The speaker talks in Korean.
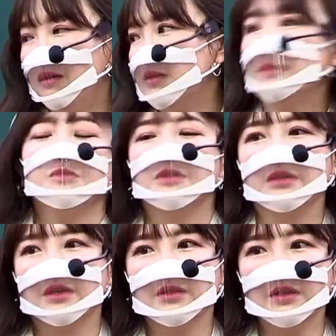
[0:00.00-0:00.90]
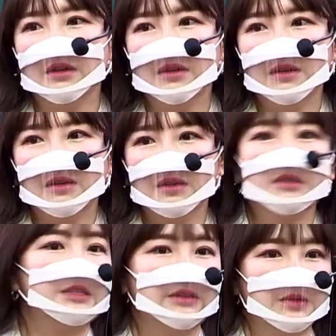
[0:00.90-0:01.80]
쌤 제자들
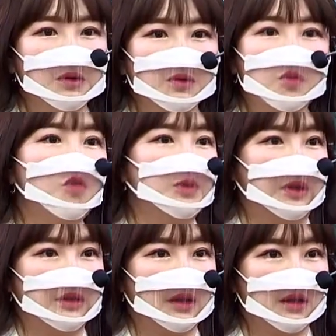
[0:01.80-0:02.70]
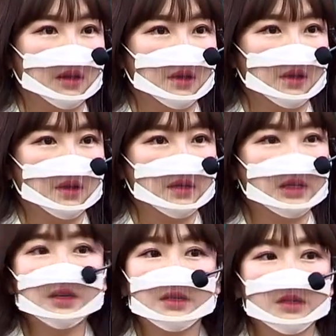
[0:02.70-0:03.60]
의사 돼서 도움이 된대.
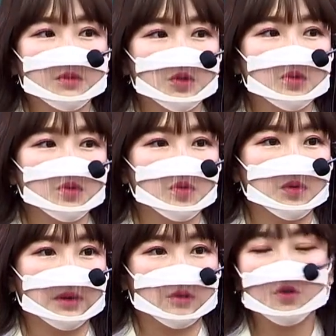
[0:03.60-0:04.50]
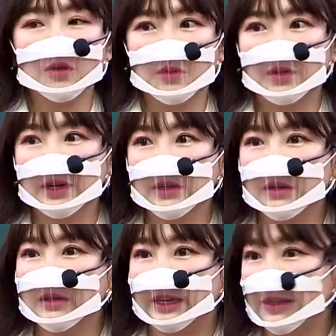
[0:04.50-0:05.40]
네가 지금 수능 공부, 국어 공부를 하는
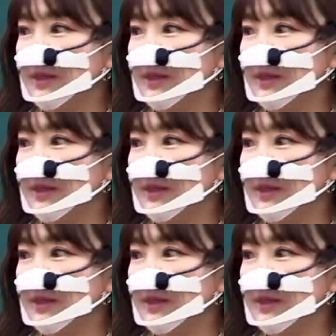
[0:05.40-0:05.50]
건 난